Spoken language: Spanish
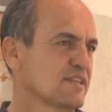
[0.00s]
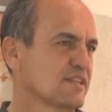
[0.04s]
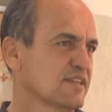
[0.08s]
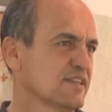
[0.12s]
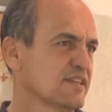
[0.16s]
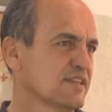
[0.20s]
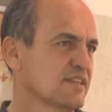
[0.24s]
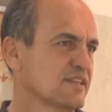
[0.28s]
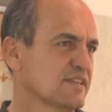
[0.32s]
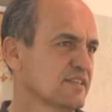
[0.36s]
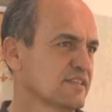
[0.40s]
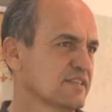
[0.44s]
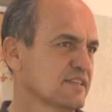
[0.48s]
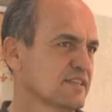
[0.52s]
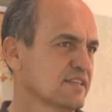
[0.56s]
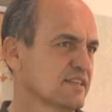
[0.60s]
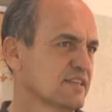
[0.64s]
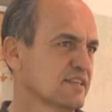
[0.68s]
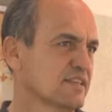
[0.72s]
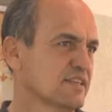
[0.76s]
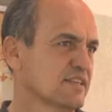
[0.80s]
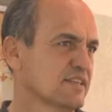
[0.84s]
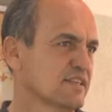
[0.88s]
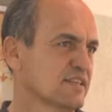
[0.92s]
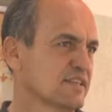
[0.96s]

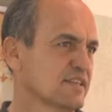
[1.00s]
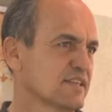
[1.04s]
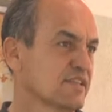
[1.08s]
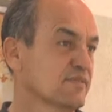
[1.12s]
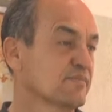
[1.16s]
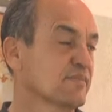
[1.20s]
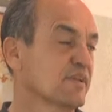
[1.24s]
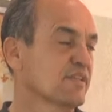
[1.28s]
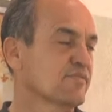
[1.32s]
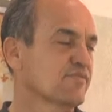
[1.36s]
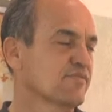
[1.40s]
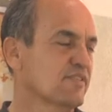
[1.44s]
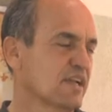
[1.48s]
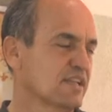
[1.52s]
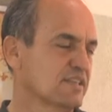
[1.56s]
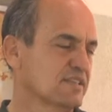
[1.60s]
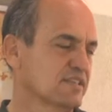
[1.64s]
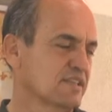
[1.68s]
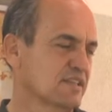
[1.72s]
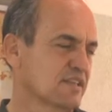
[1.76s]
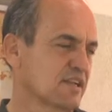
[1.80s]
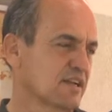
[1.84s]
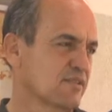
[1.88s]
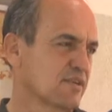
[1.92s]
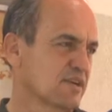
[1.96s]
eh, es más
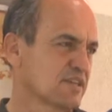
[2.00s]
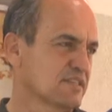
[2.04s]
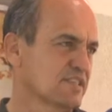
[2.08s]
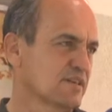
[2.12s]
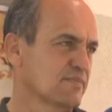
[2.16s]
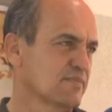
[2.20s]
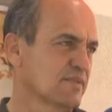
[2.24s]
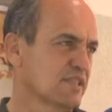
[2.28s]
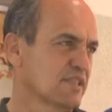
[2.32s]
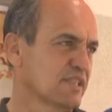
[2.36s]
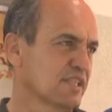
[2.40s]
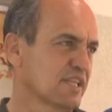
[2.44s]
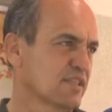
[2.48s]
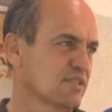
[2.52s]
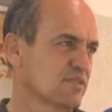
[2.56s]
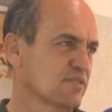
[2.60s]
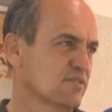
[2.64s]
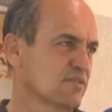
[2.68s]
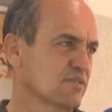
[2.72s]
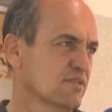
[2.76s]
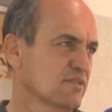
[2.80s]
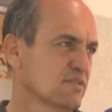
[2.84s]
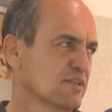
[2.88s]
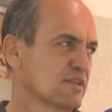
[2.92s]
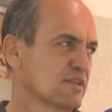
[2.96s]
fácil, aunque sea más lento,